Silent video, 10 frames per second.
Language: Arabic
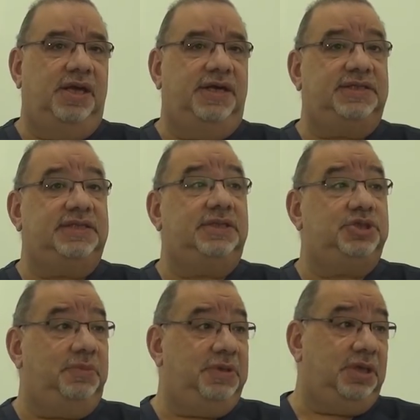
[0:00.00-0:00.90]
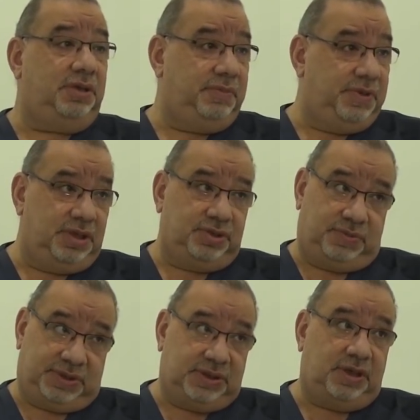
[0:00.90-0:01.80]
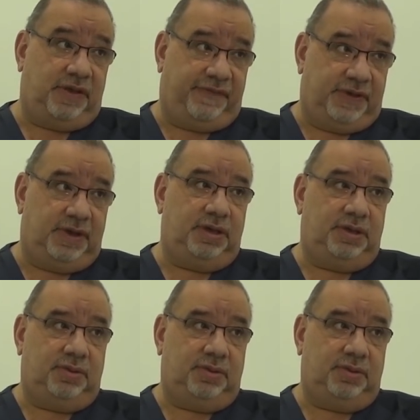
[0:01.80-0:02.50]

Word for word: أسسنا الجمعية العربية لطب أسنان الأطفال